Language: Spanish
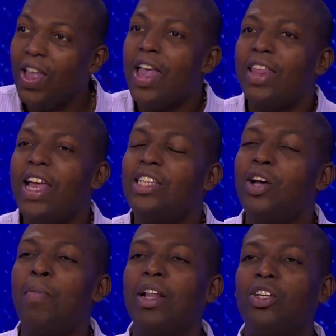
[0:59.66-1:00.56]
Dilcio
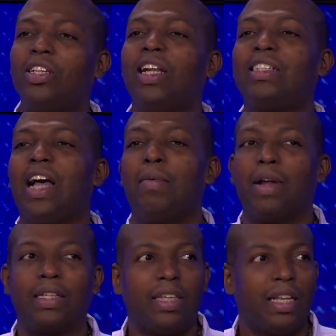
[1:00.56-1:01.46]
Matos en las
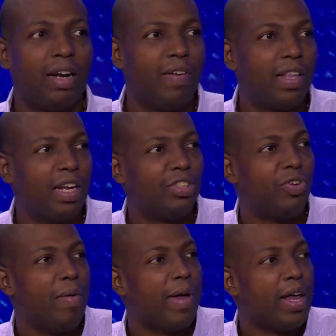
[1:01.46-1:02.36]
cámaras, a través del
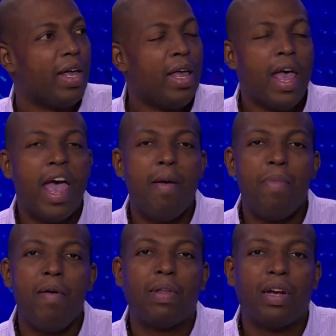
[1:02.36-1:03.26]
streaming, en
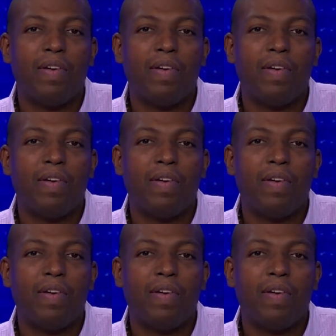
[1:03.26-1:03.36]
vivo, a través de